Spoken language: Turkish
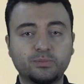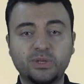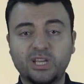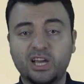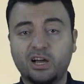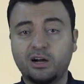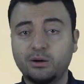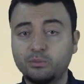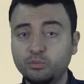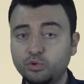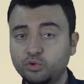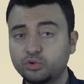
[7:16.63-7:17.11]
Bir
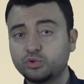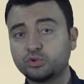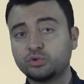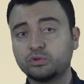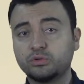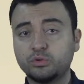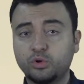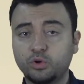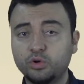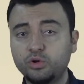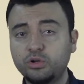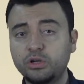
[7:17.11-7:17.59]
hamur,
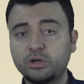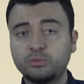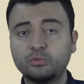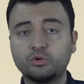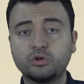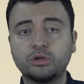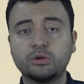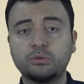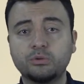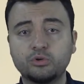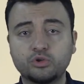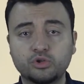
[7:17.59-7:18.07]
oyun
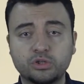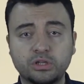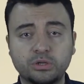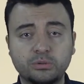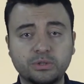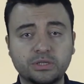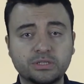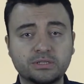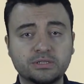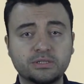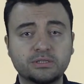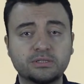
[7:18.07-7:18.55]
hamuru gibi
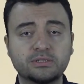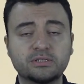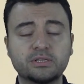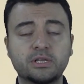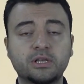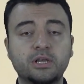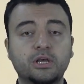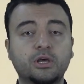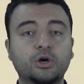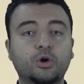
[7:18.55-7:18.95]
düşünebilirsiniz.